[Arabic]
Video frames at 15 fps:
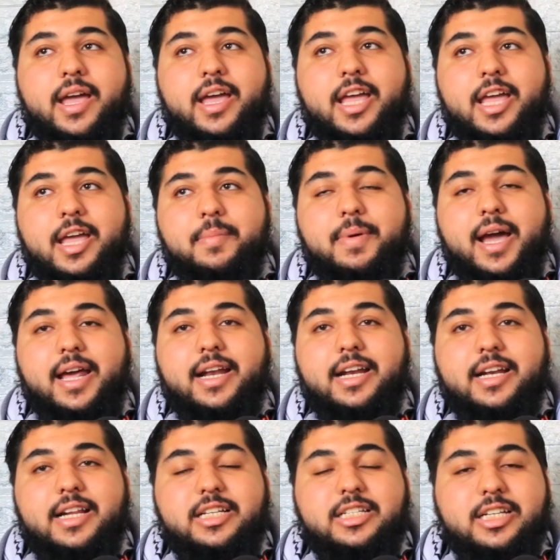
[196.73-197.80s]
آه، معنا
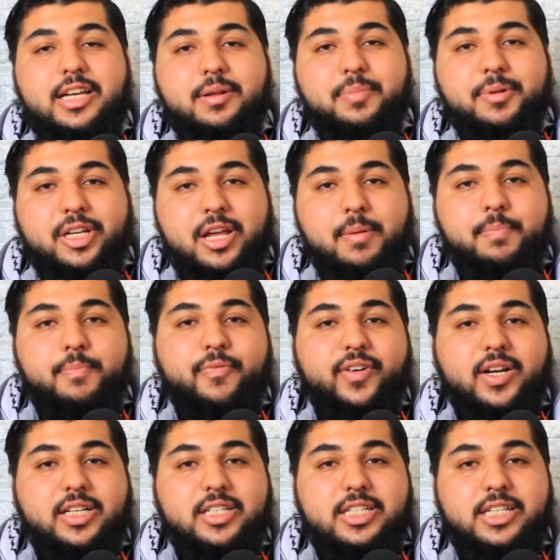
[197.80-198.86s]
الناس اللي بتحب
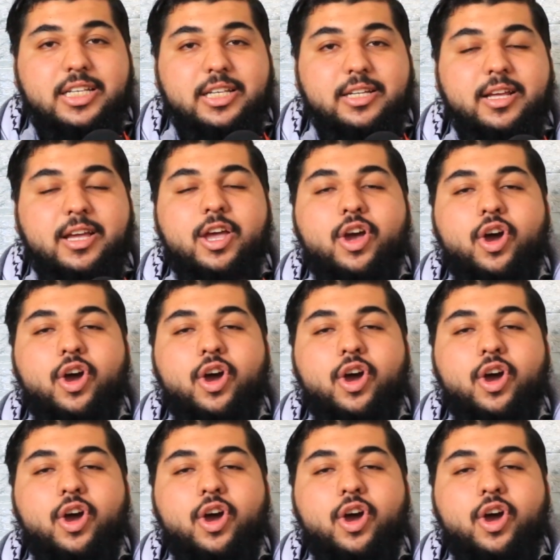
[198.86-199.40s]
فلسطين